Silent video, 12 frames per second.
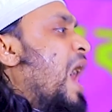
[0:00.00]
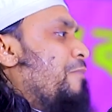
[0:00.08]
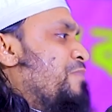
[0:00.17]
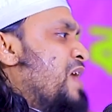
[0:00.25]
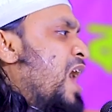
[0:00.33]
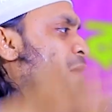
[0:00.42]

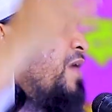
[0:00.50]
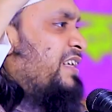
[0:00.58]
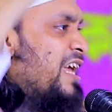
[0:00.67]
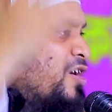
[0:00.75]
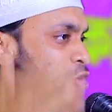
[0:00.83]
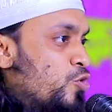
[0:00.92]
আপনি
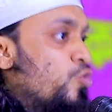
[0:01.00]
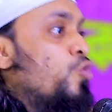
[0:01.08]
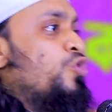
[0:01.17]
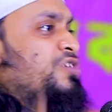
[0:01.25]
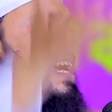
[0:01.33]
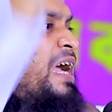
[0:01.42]
আমাদের
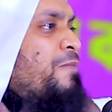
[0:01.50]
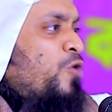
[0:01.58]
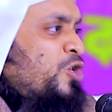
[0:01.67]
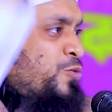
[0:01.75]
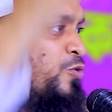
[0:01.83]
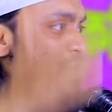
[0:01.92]
নূরটাকে
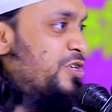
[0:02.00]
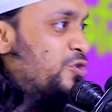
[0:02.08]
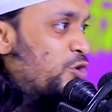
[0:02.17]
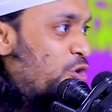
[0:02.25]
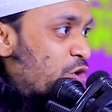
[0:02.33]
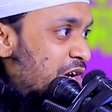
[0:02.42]
প্রস্ফুটিত
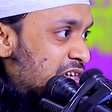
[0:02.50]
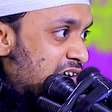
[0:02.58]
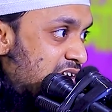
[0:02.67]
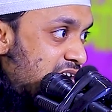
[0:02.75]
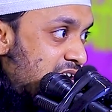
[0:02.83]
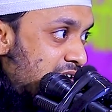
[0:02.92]
করে
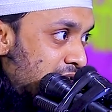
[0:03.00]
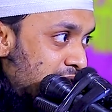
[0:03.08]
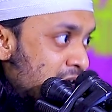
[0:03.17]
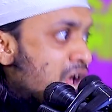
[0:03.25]
দেন